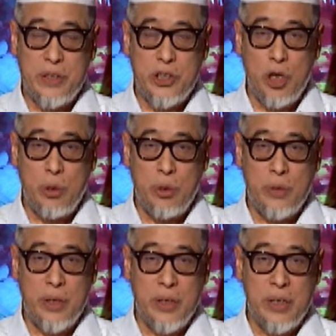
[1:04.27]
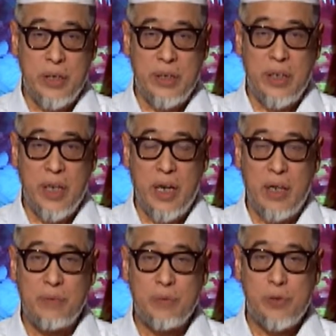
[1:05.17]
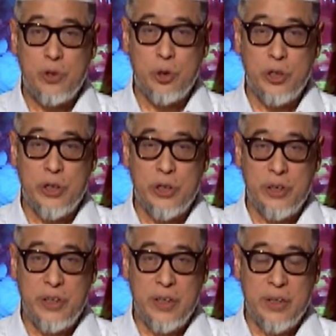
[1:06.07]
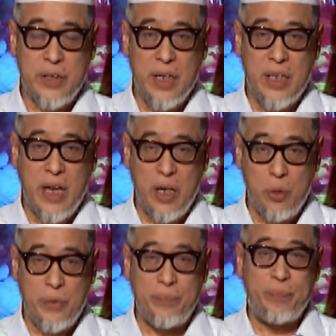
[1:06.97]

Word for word: 交流的课题啊，就是伊斯兰概论。